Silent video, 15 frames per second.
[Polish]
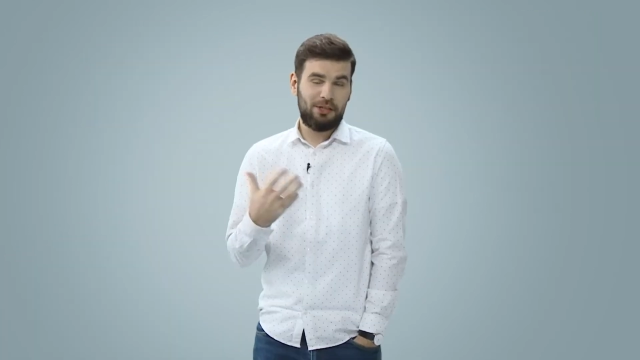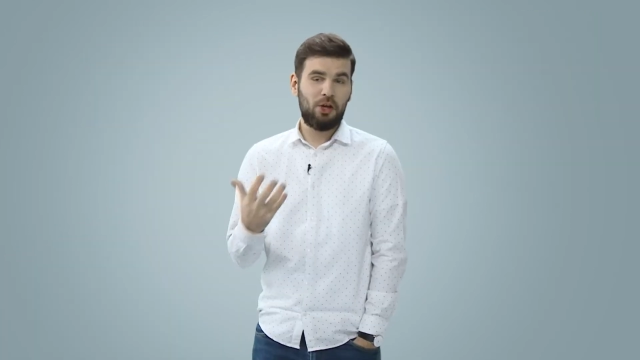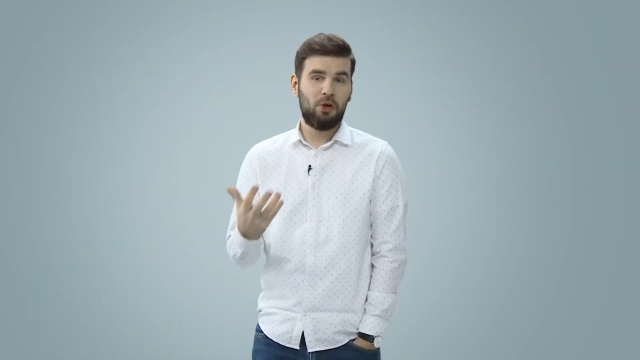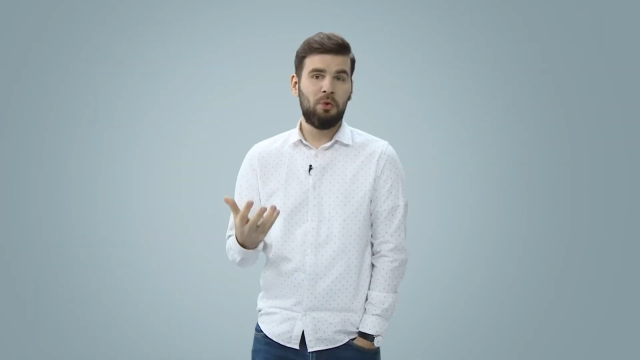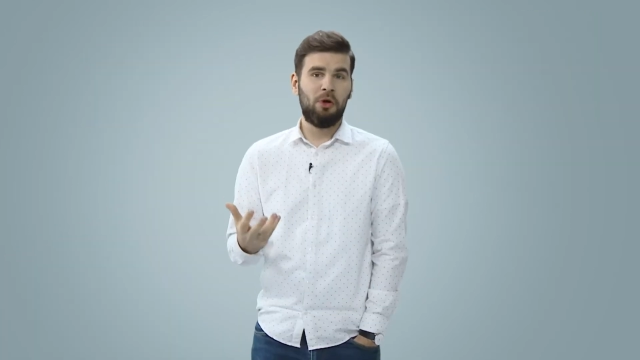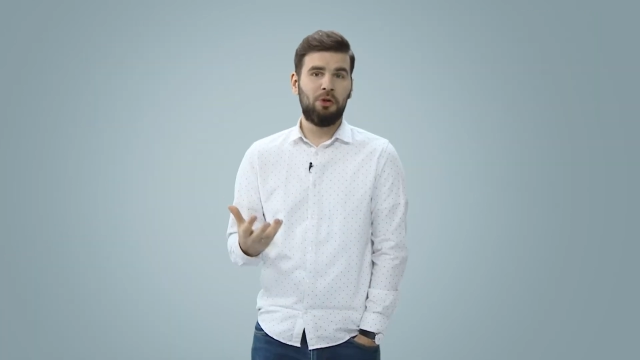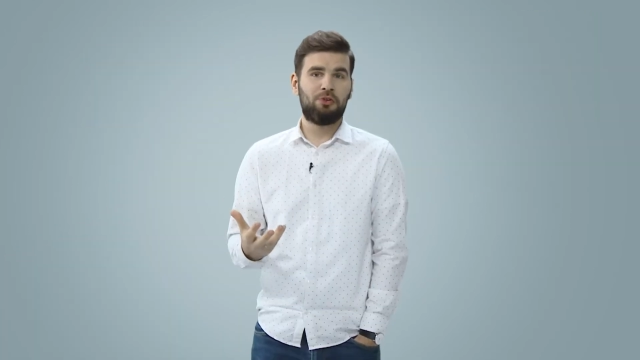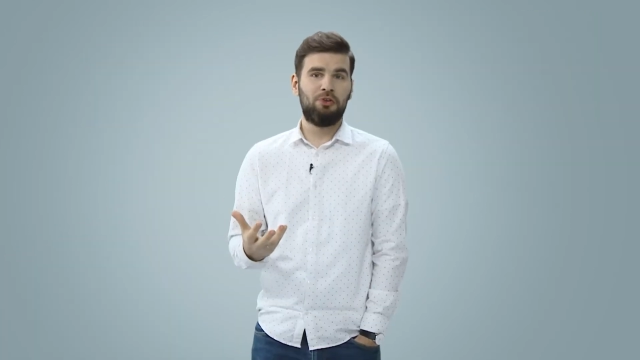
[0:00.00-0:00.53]

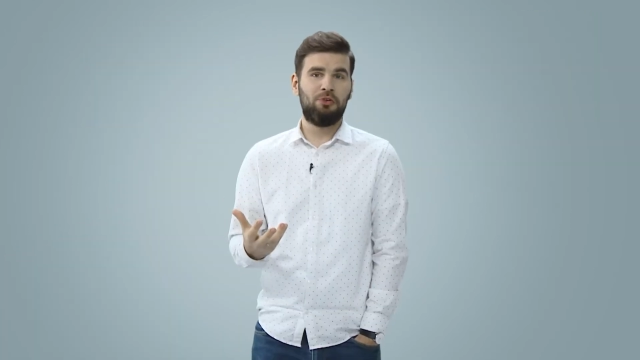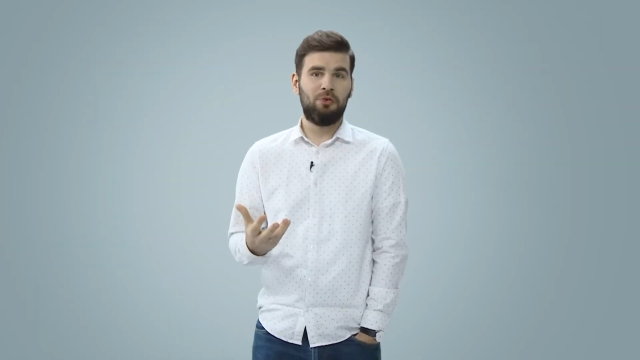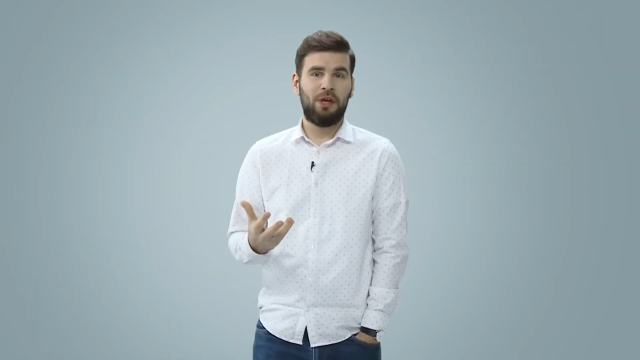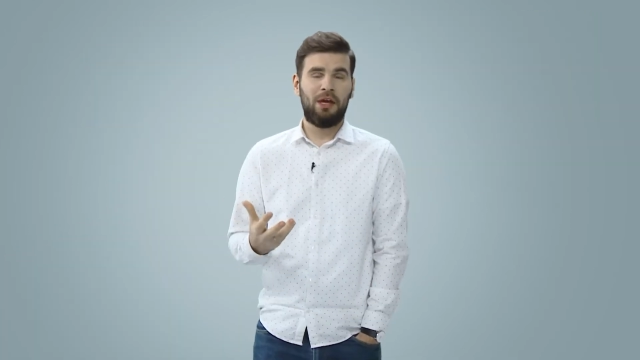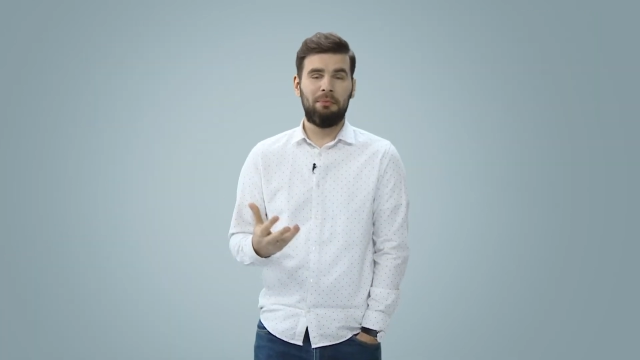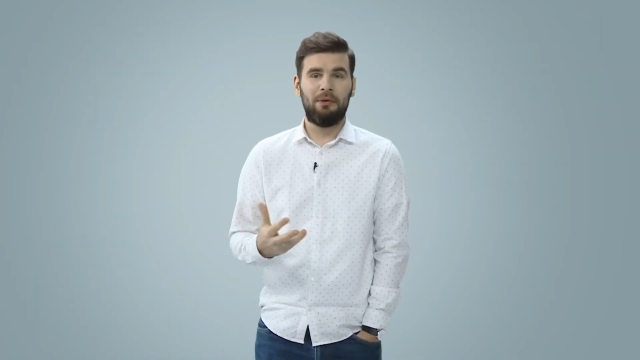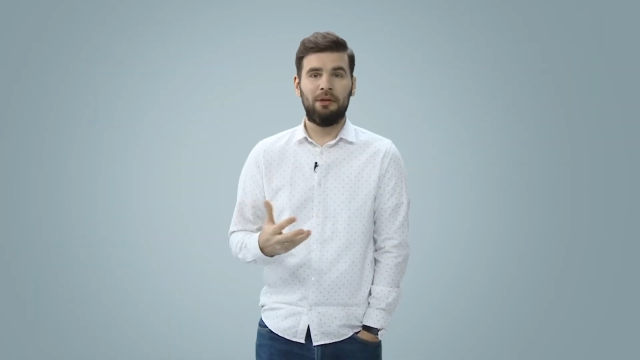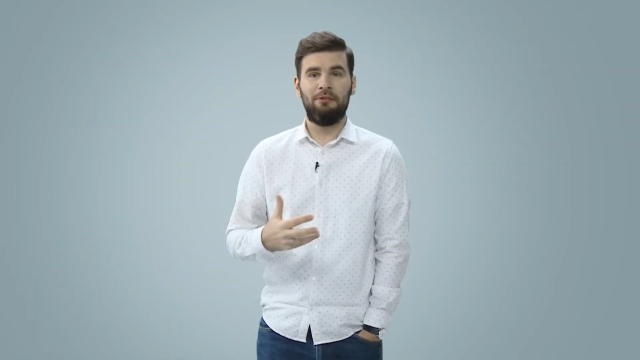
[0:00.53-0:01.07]
reguły
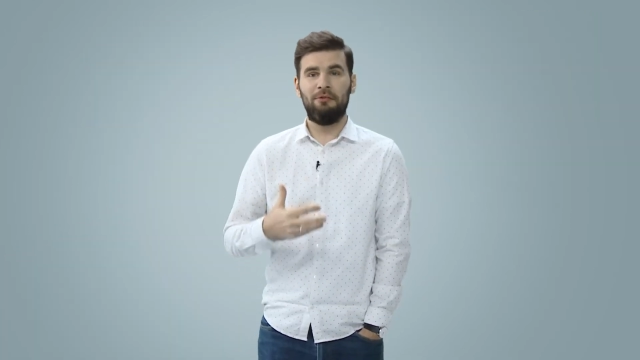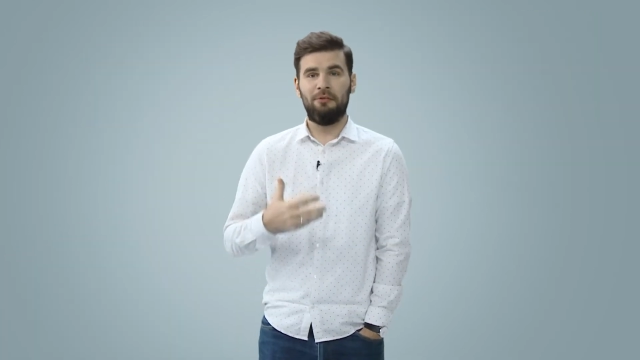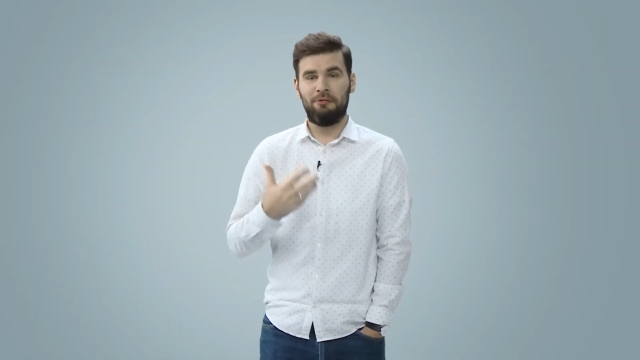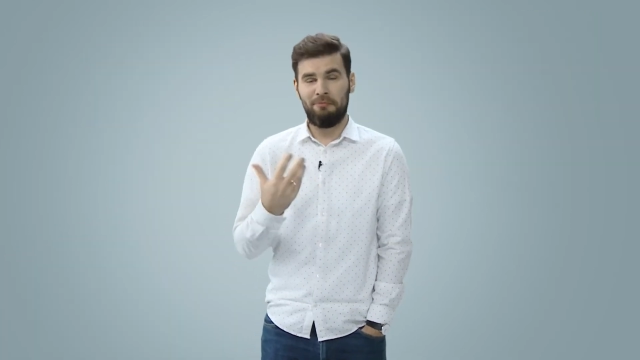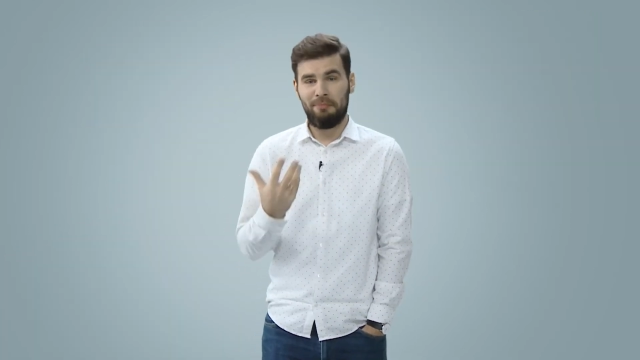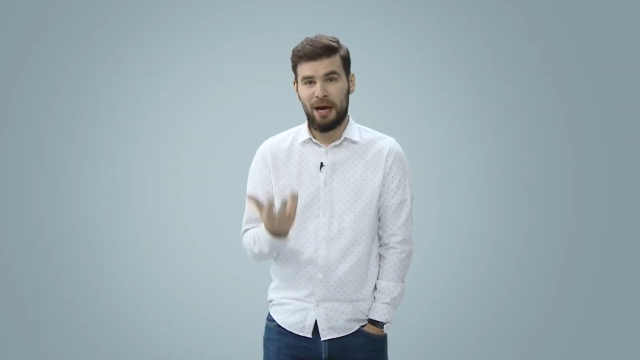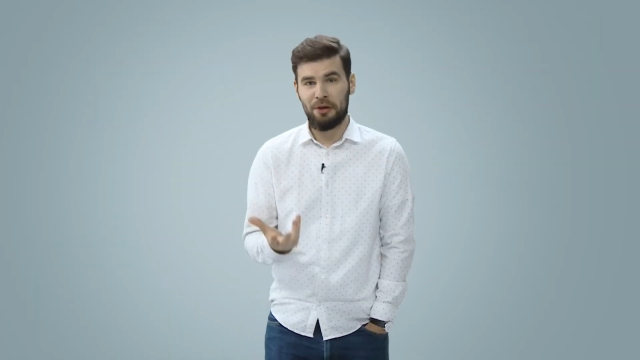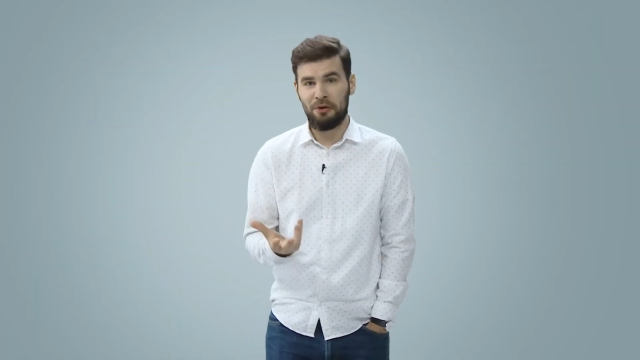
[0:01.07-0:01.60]
odczytujemy w
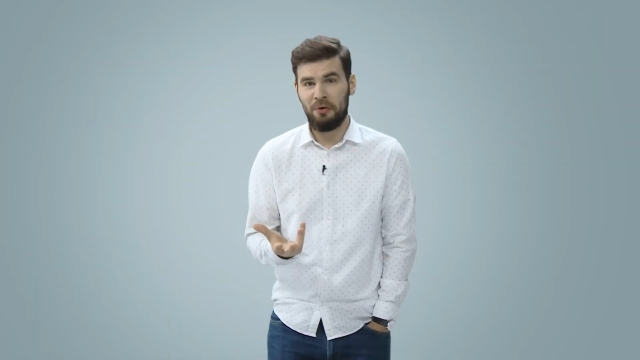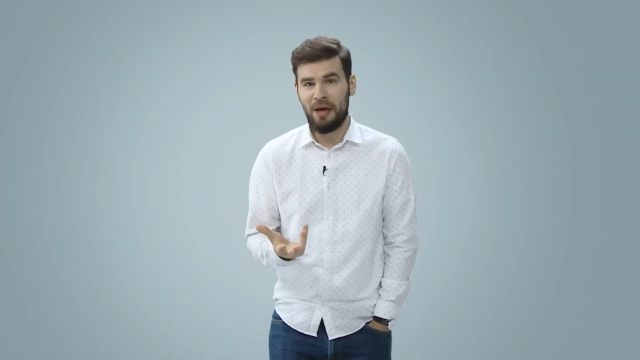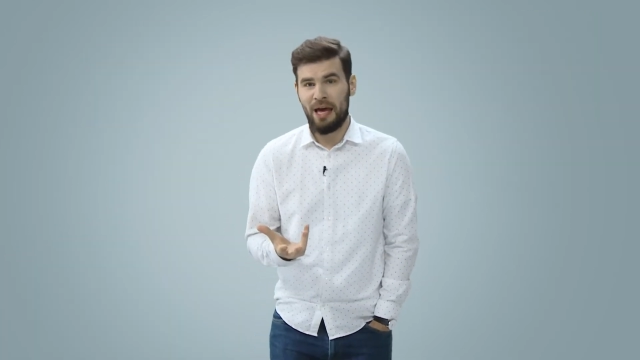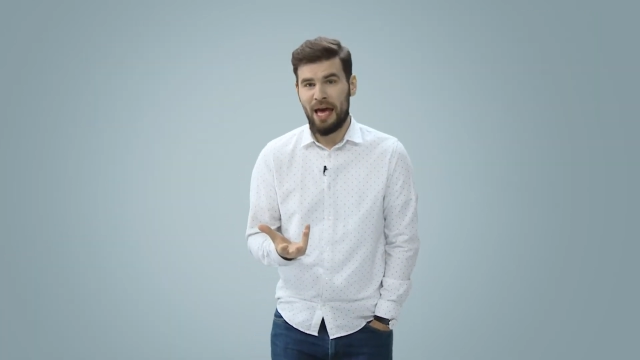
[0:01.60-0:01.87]
maju,